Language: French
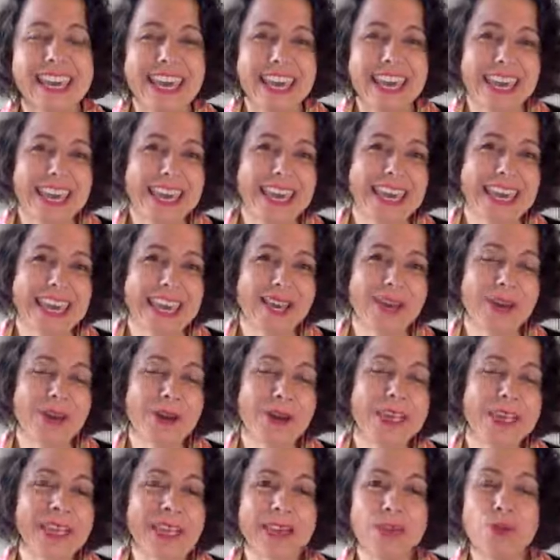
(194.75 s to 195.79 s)
et euh,
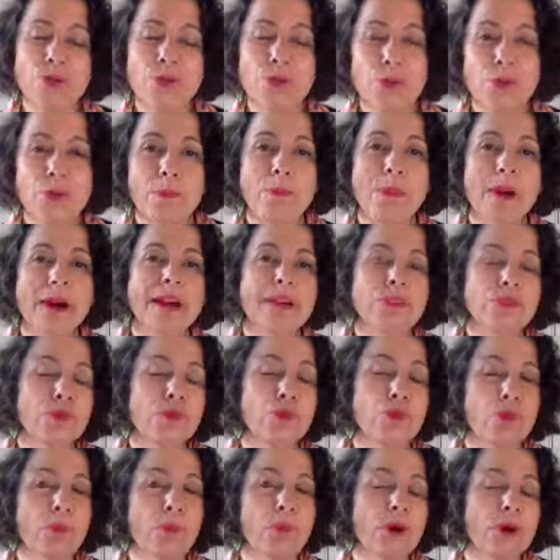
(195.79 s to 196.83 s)
qu'elles ne vont pas nous
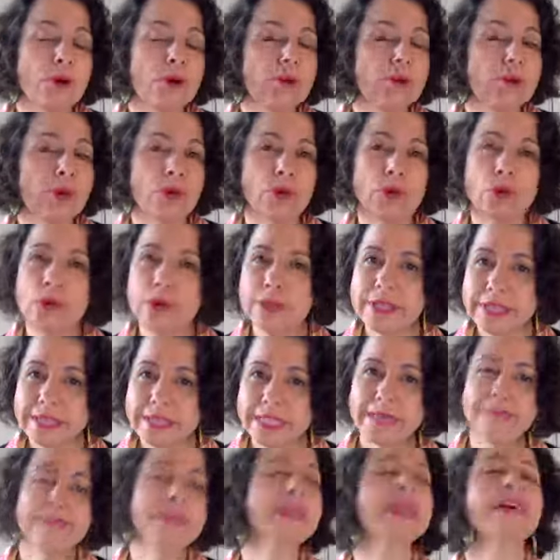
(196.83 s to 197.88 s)
comprendre
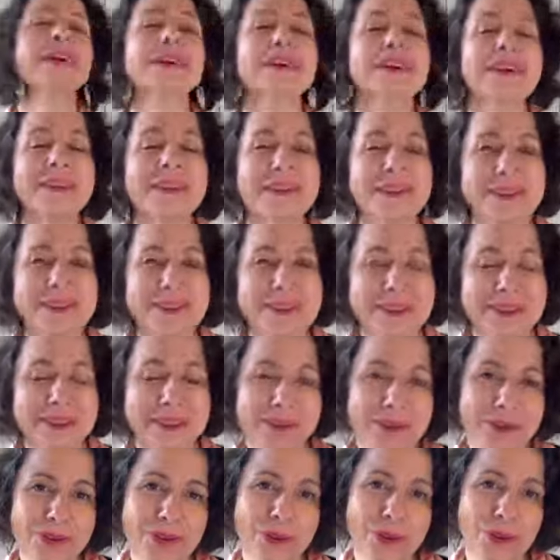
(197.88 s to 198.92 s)
aussi bien euh,